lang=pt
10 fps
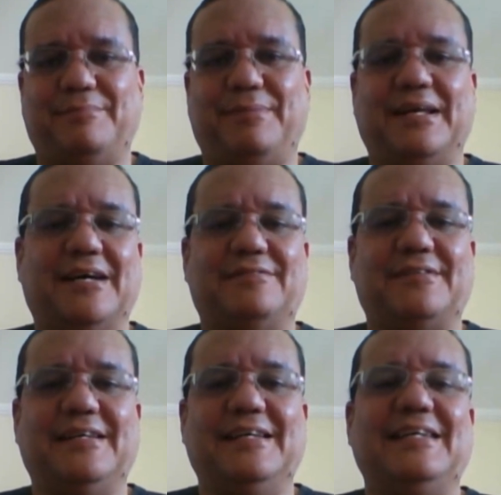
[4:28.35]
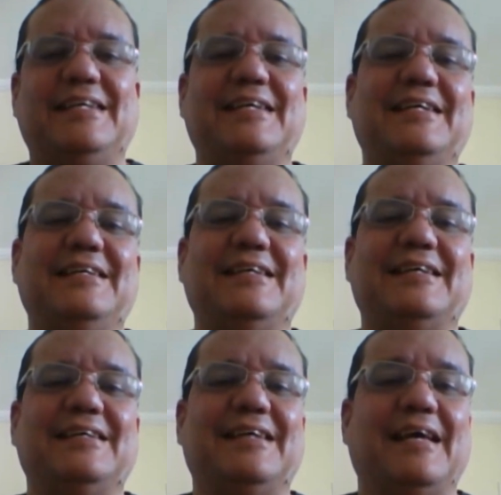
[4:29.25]
Palavra
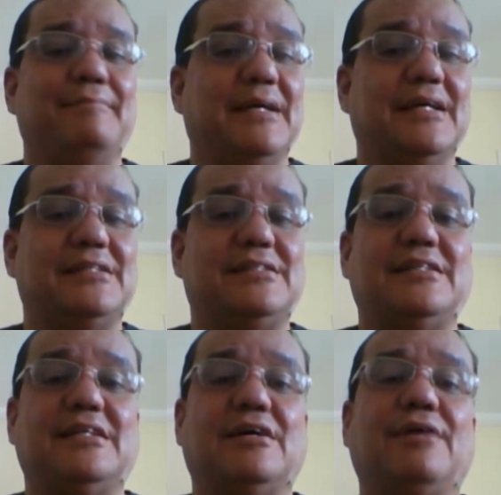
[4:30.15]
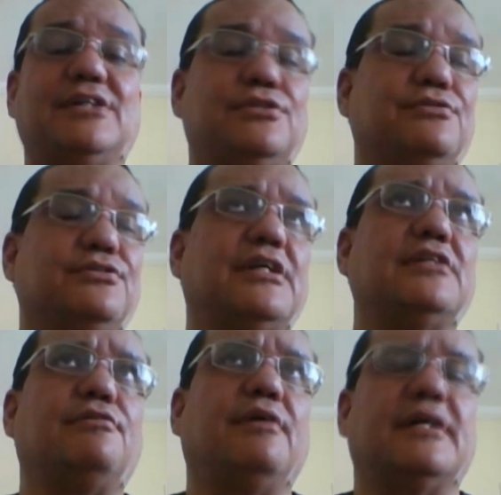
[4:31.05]
que remete ao artigo
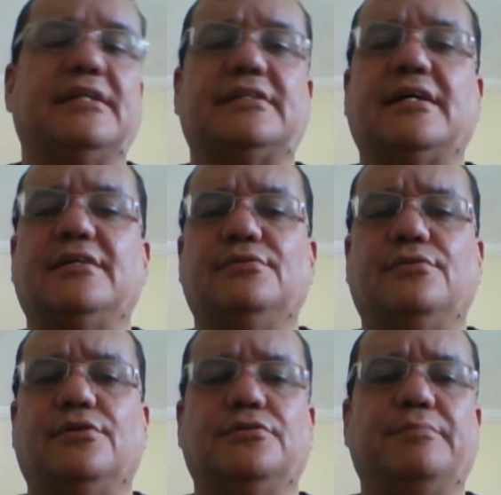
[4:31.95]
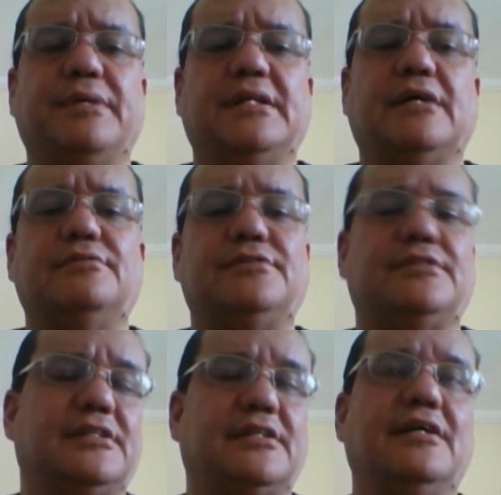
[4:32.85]
140 do Código Penal, ou
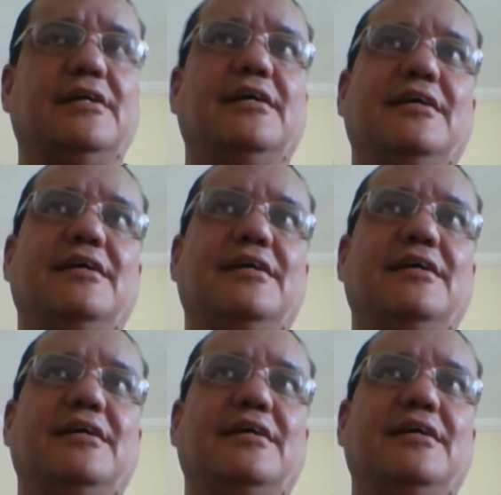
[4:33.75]
seja,